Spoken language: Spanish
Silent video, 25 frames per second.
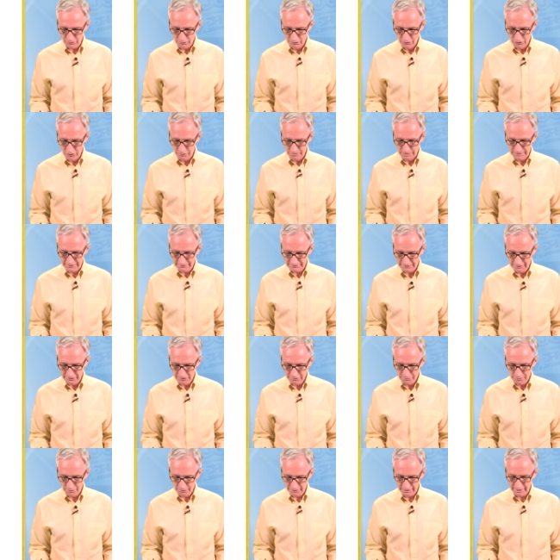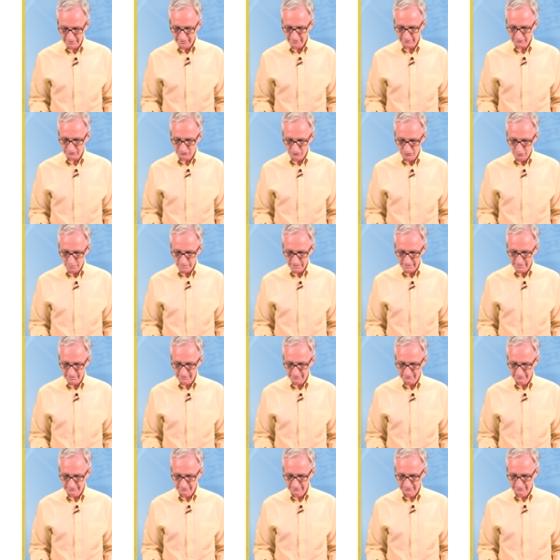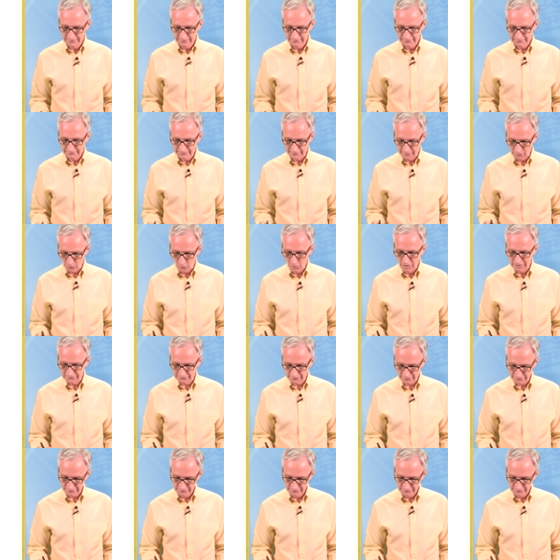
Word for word: 1 partido por raíz cúbica de 4.